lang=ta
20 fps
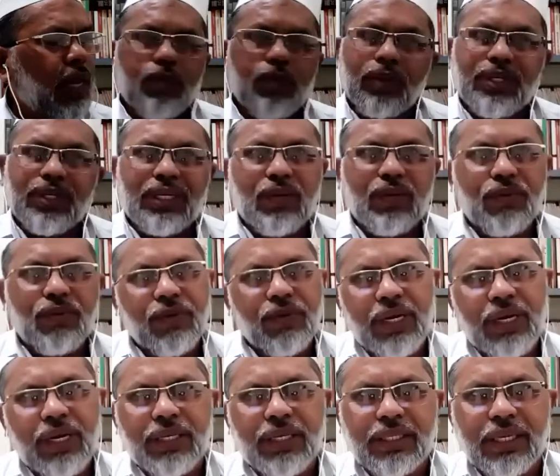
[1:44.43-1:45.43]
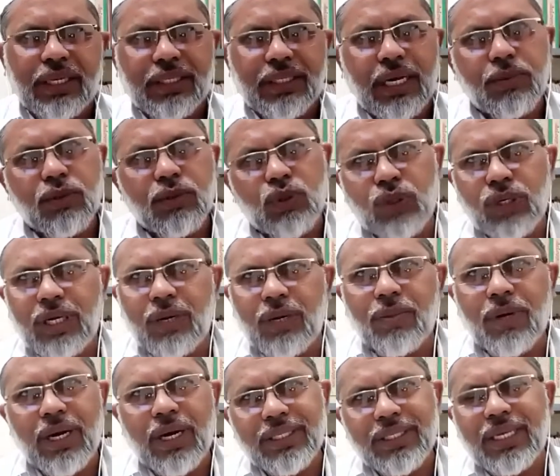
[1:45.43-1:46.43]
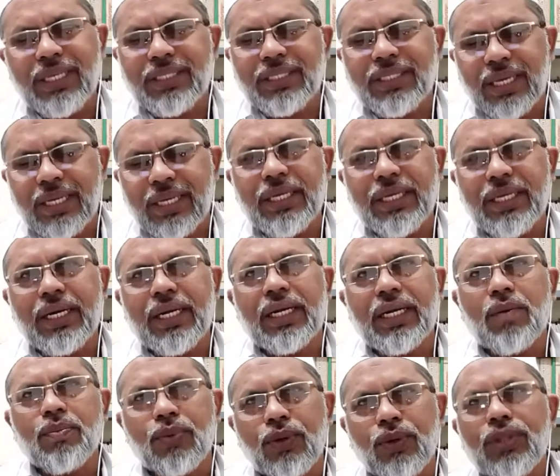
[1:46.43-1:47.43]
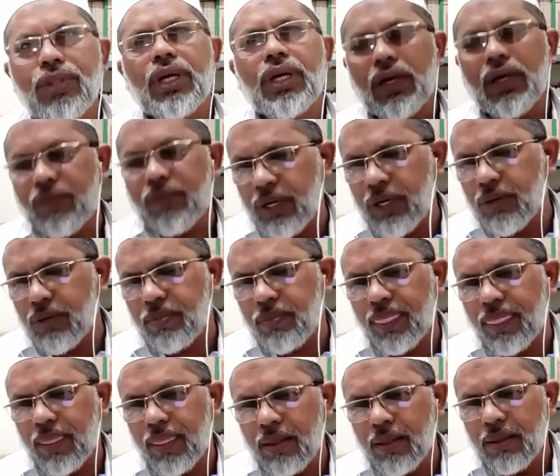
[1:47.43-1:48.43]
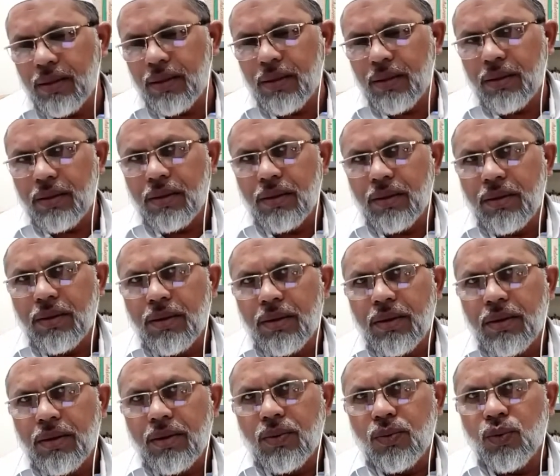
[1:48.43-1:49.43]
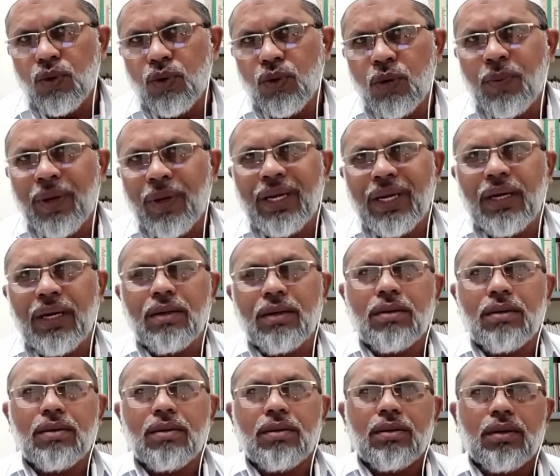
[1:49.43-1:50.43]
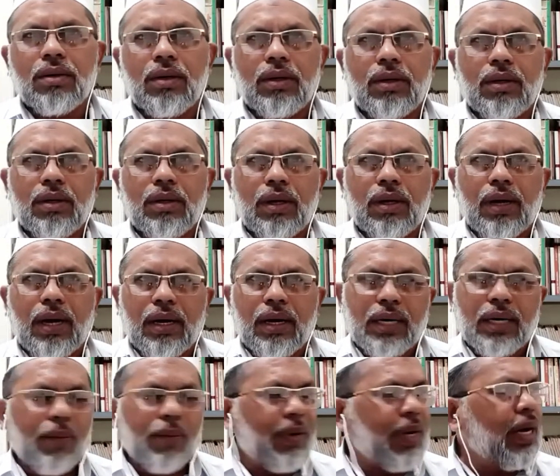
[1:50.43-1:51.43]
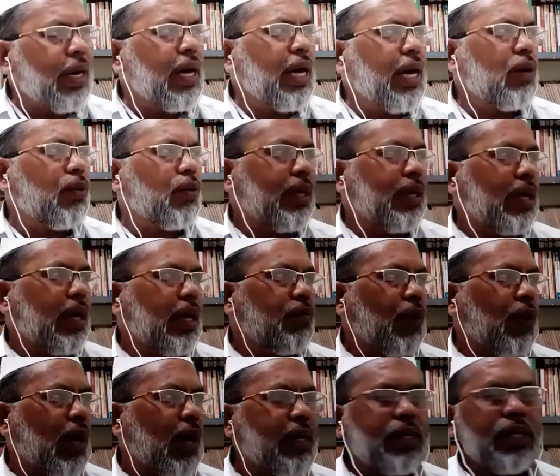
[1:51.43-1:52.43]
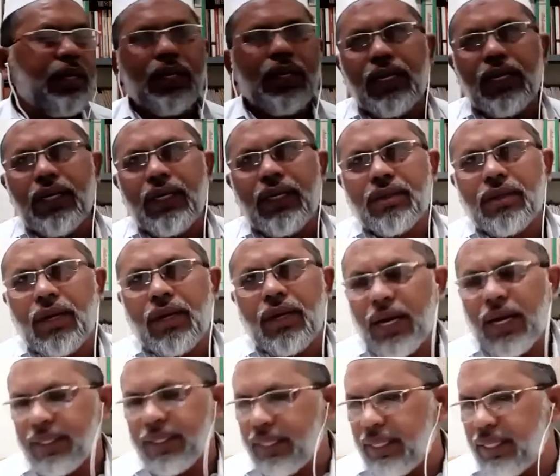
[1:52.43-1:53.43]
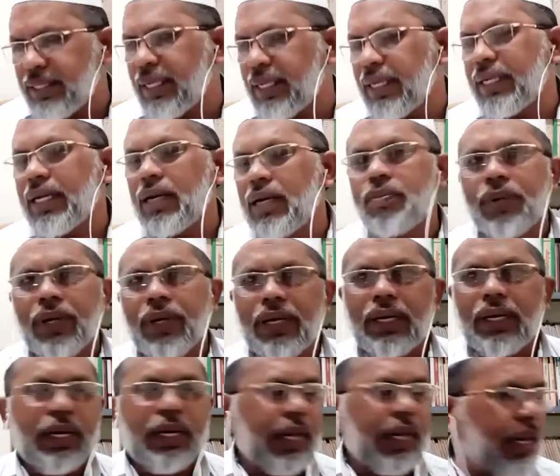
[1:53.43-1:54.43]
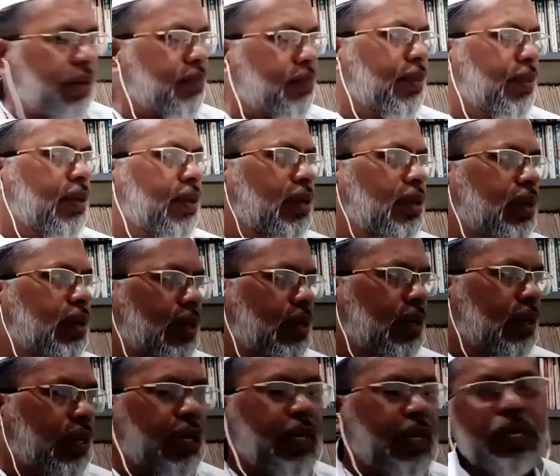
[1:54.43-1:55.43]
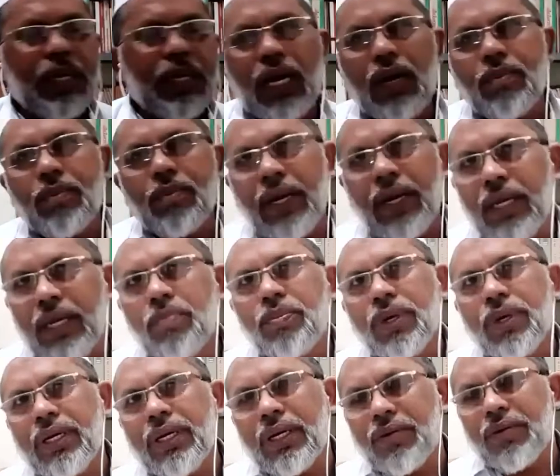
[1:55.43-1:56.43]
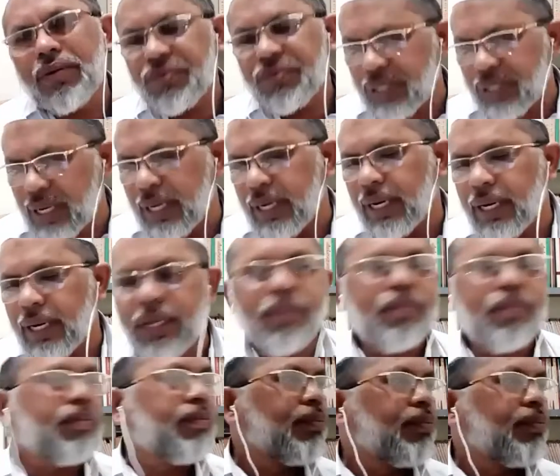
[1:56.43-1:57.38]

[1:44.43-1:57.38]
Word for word: அதை பற்றிய விவரங்கள் தெரிந்தாலும் சுருக்கமாக சில செய்திகளை நாம் புரிந்தாக வேண்டும் உண்மையில் நபிகளாருடைய வாக்குகள் ஹதீஸ் என்கிற பெயரிலே இன்றைக்கு நாம் அறியப்படுகிற விஷயங்கள்